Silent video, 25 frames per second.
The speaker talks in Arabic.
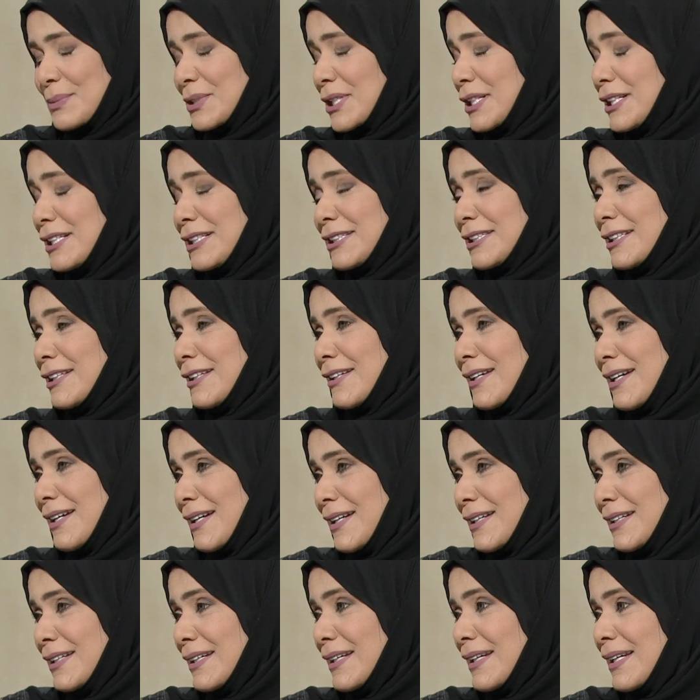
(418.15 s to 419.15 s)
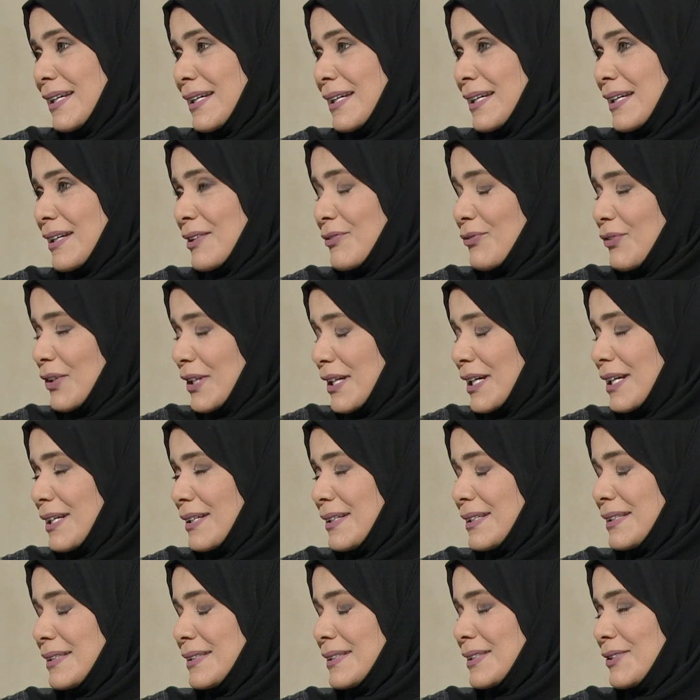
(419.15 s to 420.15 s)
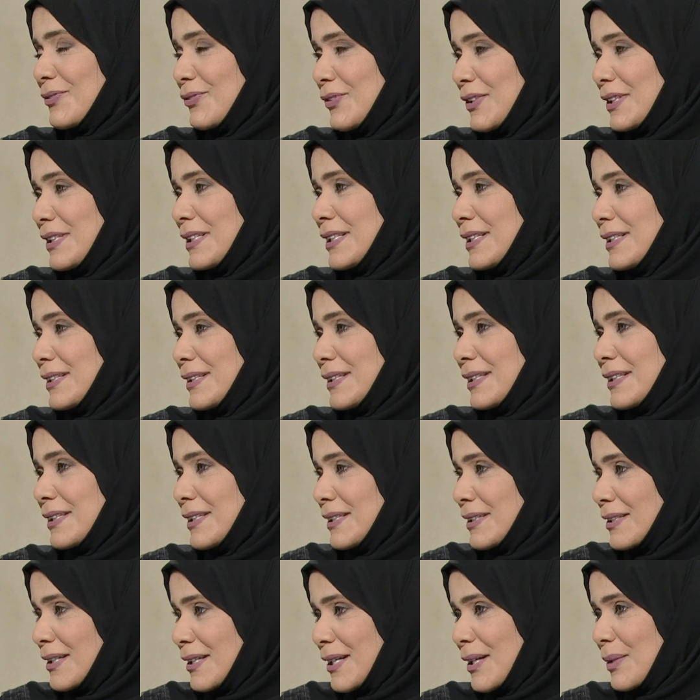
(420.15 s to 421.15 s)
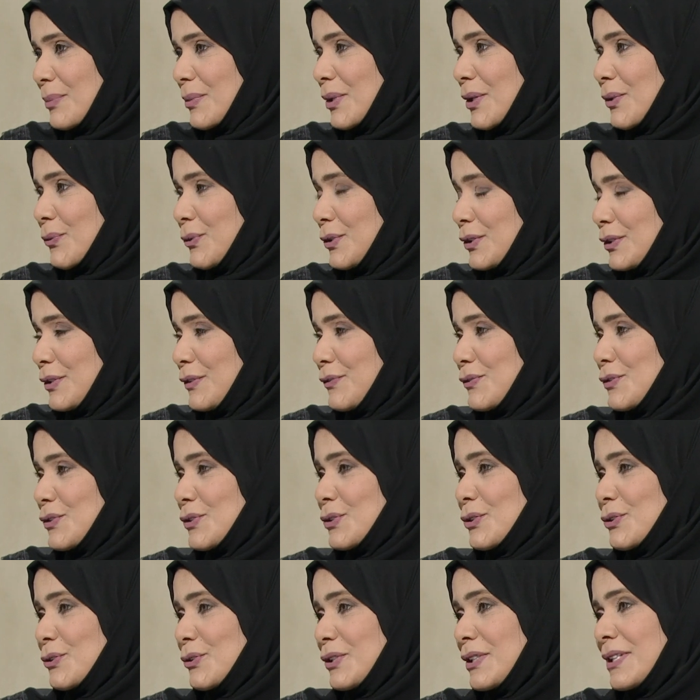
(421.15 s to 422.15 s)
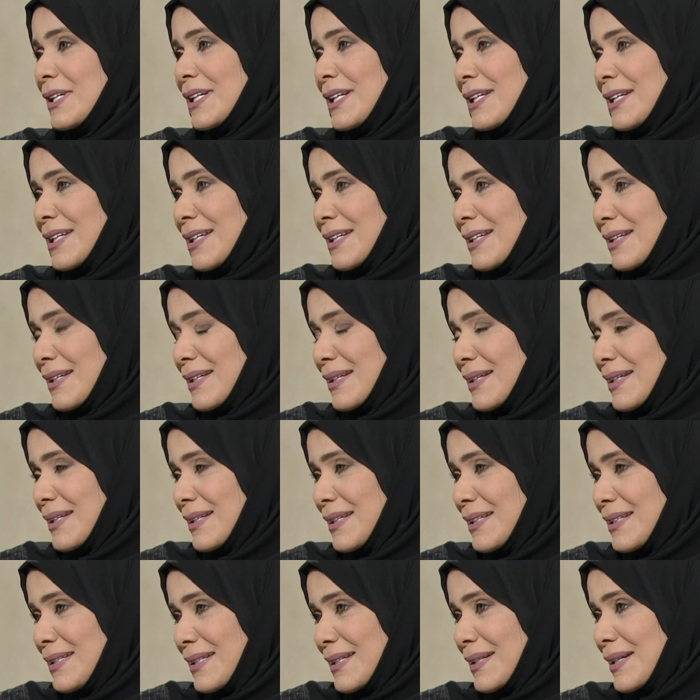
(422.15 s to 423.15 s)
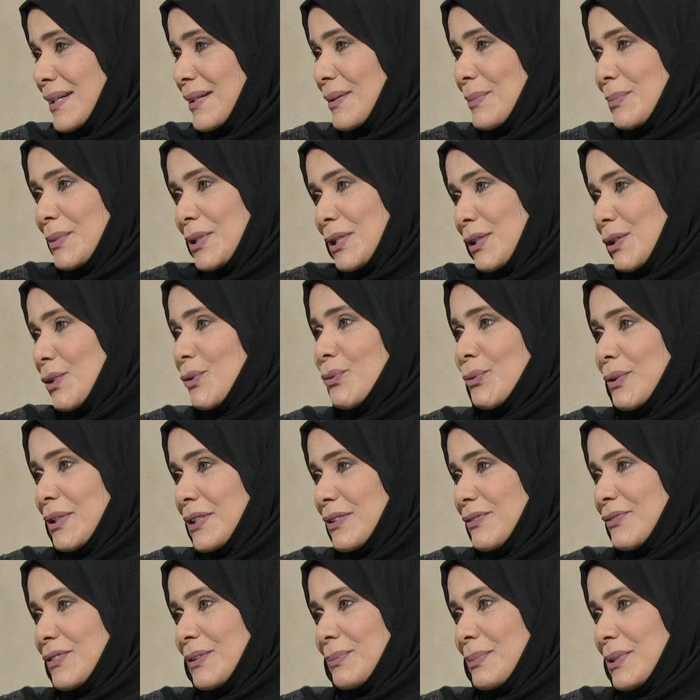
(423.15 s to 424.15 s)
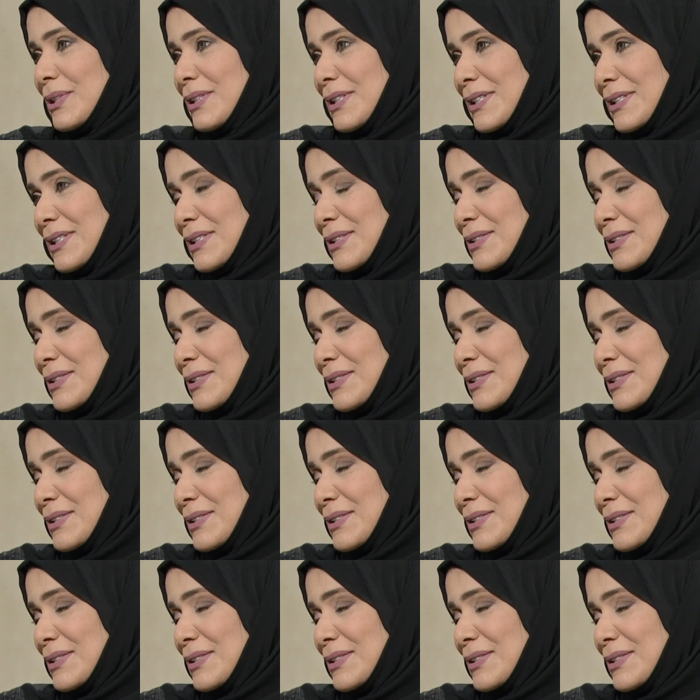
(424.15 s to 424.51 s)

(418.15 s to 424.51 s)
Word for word: بشكل تلقائي صحيح. فكانت فعلا الدراما والتلفزيون آه، هي من الكويت في البداية